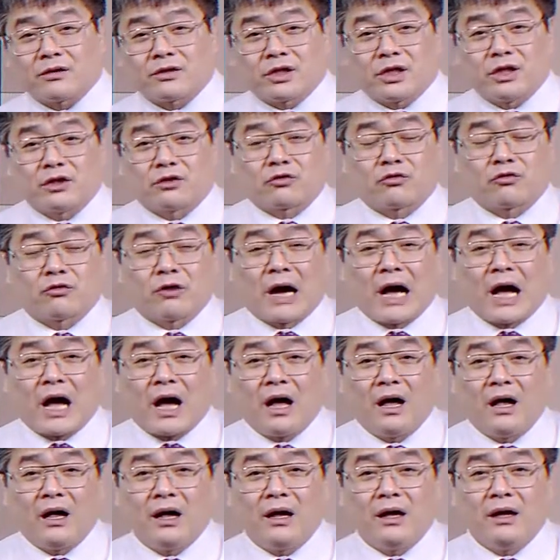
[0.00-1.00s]

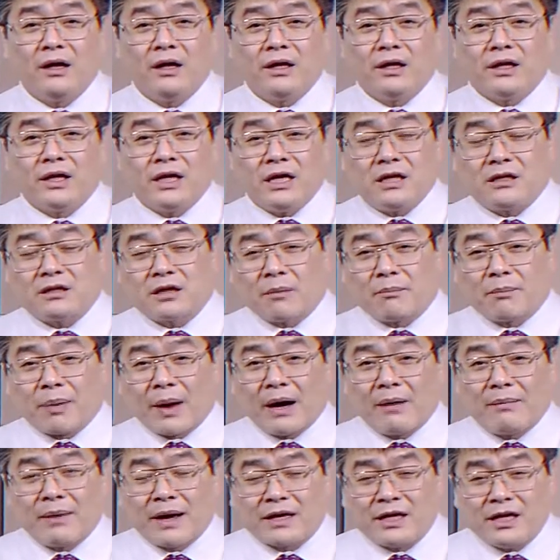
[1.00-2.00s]
지수가
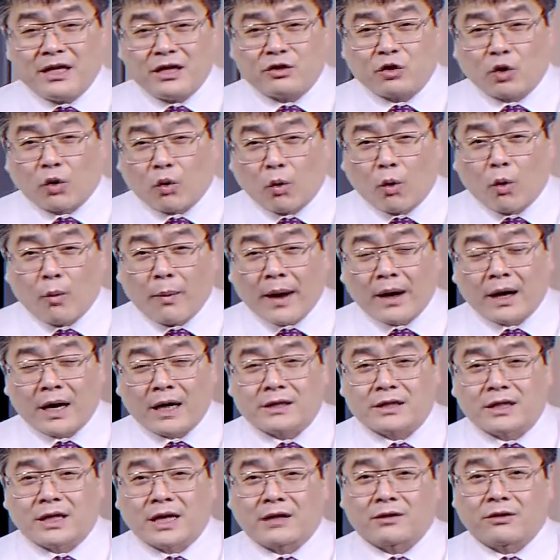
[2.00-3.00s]
2800,
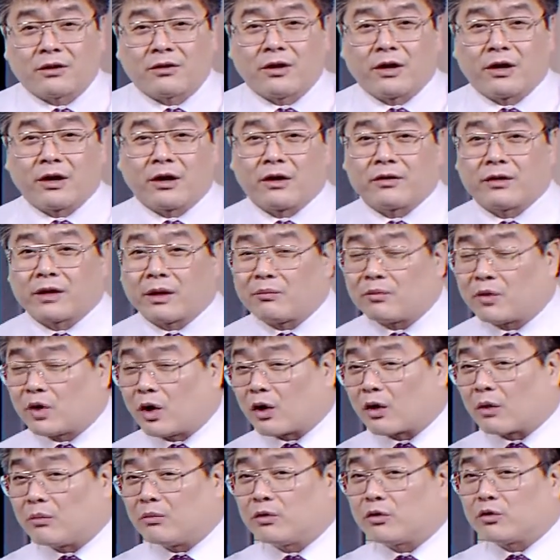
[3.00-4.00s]
2500까지 깨져 내려간다면
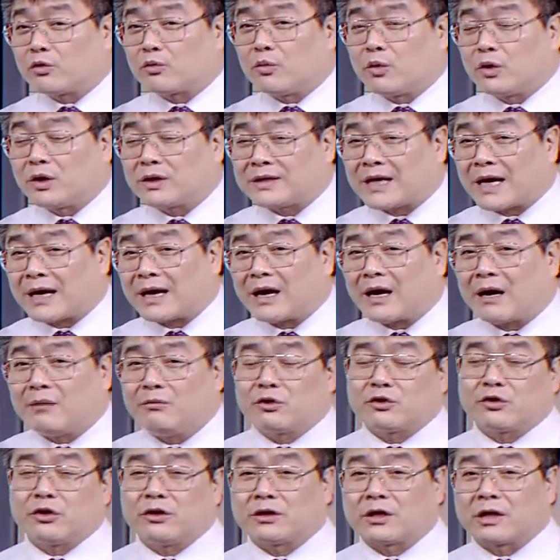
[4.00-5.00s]
여러분 종목이
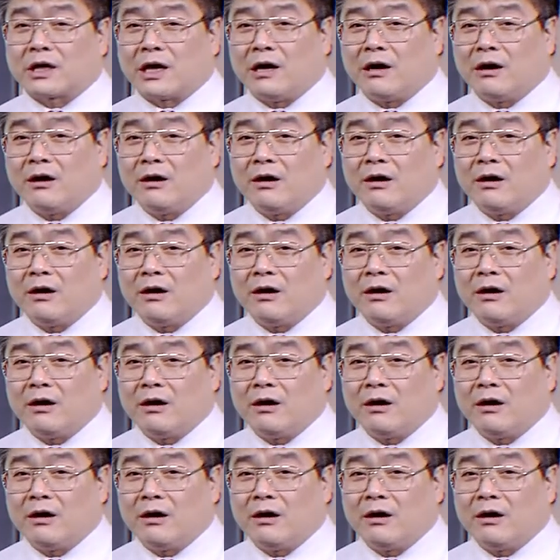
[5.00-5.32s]
살아남을 수 있을까요?